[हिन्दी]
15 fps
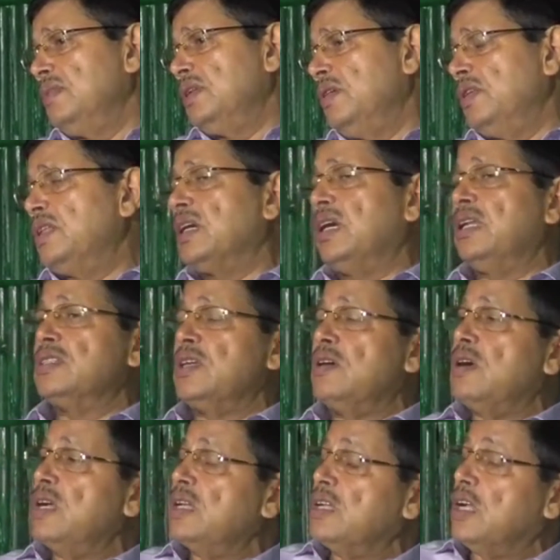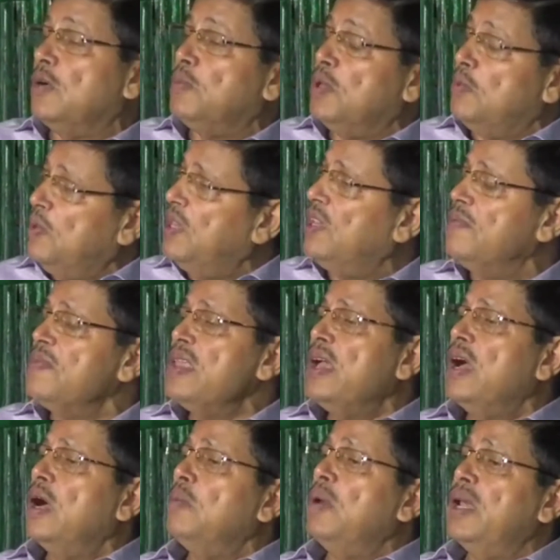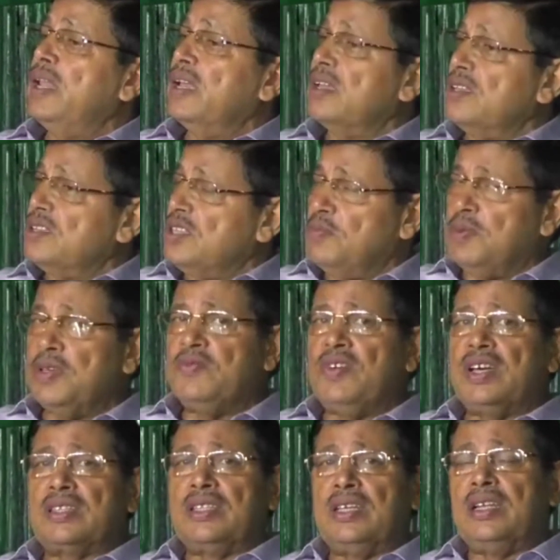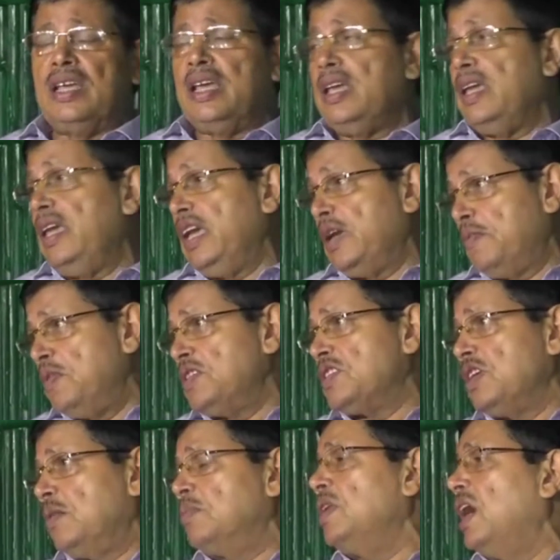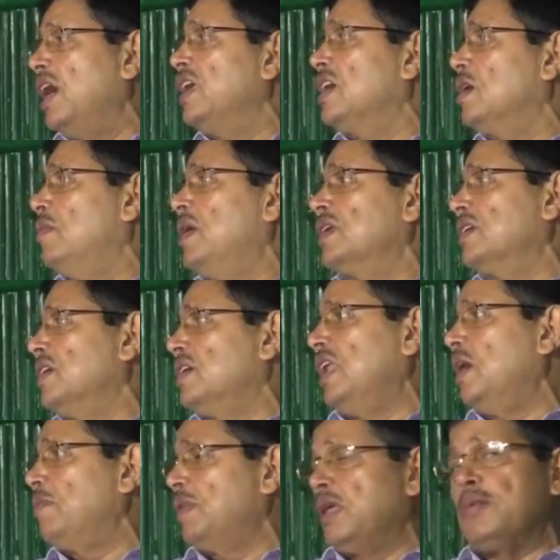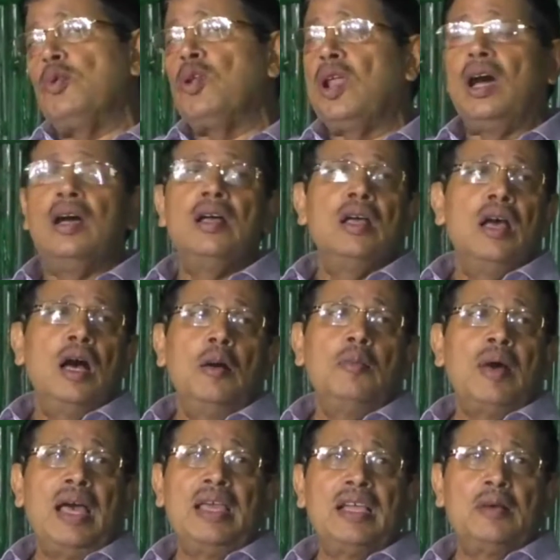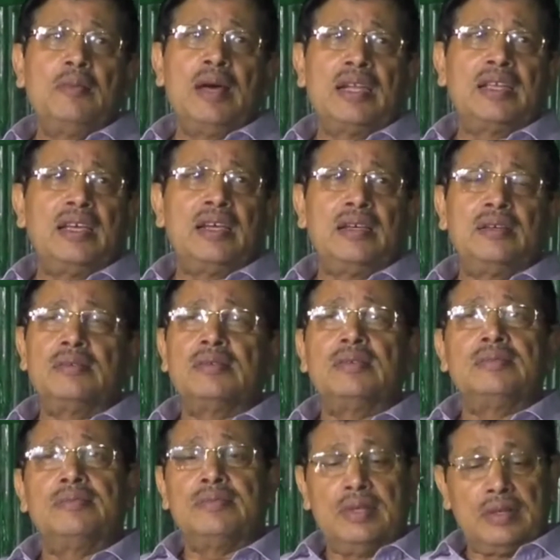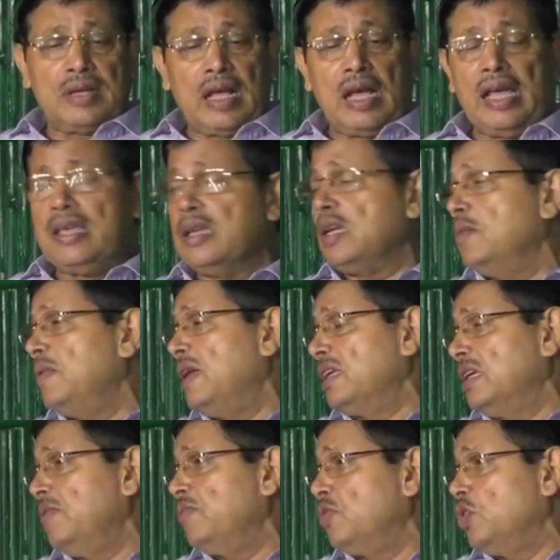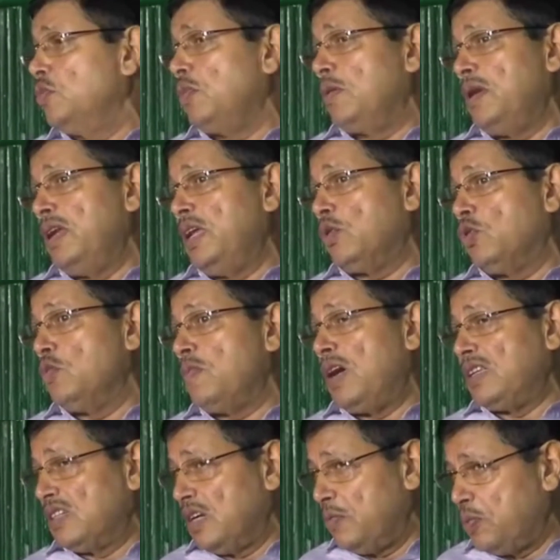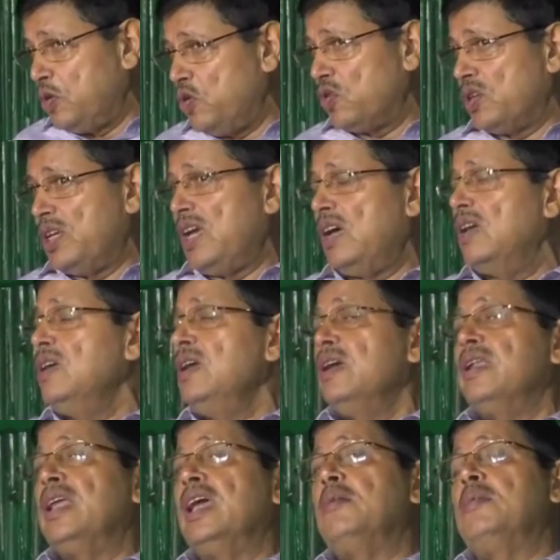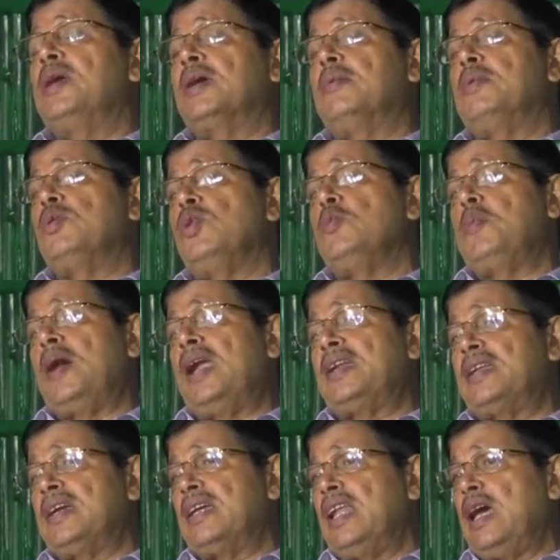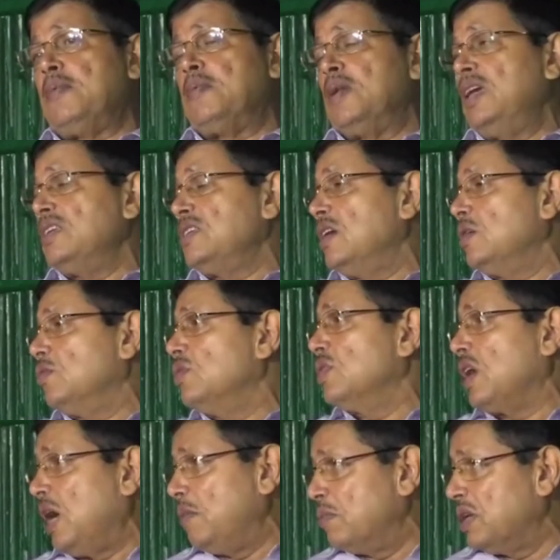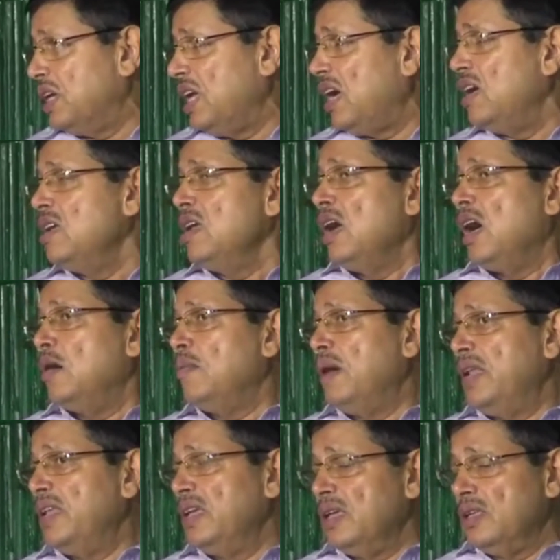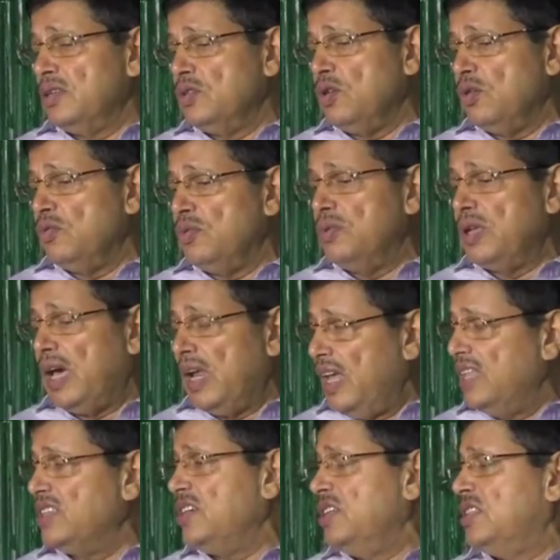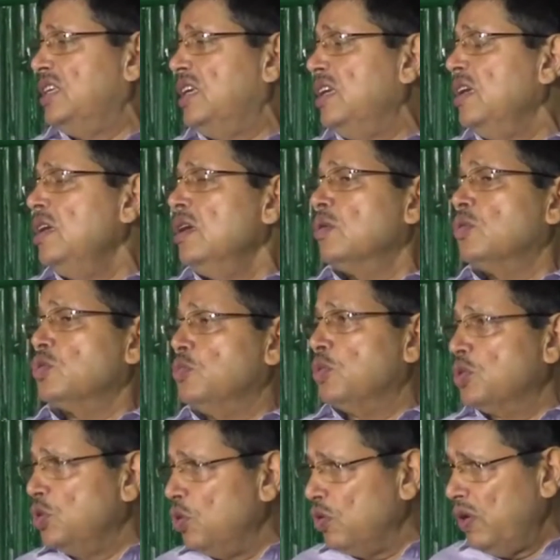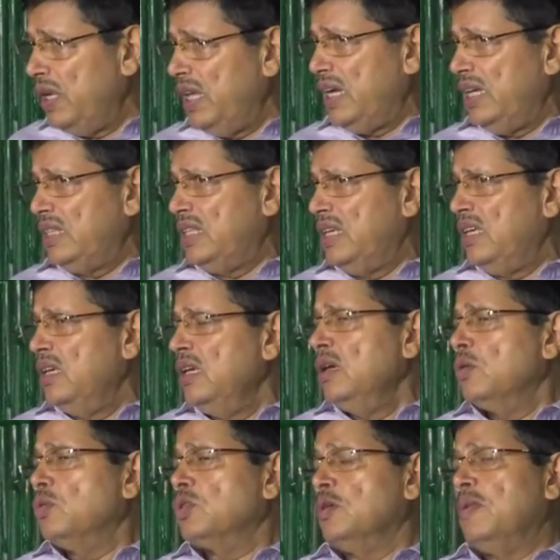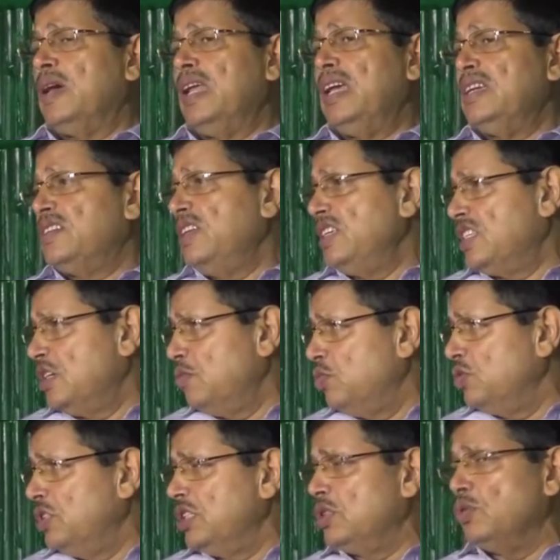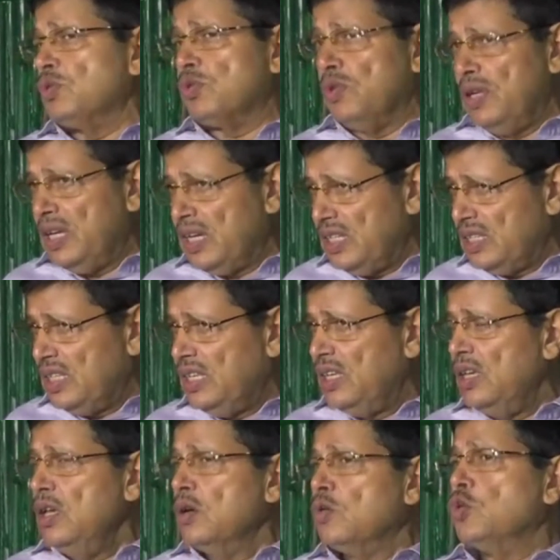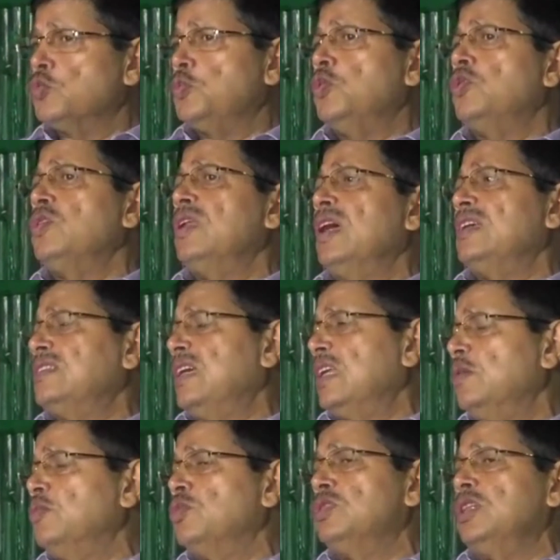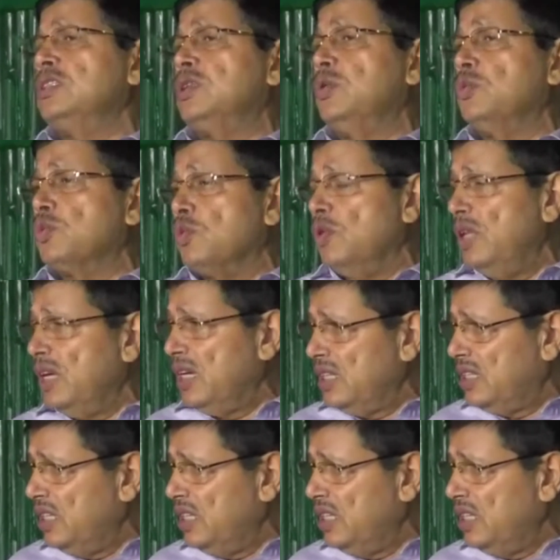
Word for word: निवेदन करना चाहूँगा कि कभी भी हमारे किसी भी व्यक्ति ने एक भी शब्द हाईकमान के खिलाफ नहीं बोला हम हाईकमान के हाईकमान के विरोध में उन्होंने न कोई भाषा का प्रयोग किया नहीं हमने कभी कोई पार्टी के खिलाफ ऐसा कोई काम किया हमारी जो नाराजगी थी कुछ मुद्दों को लेके थी कुछ हमारे एस के मुद्दे थे उनको लेके थी कुछ पूरी राजस्थान के मुद्दे थे उनको लेके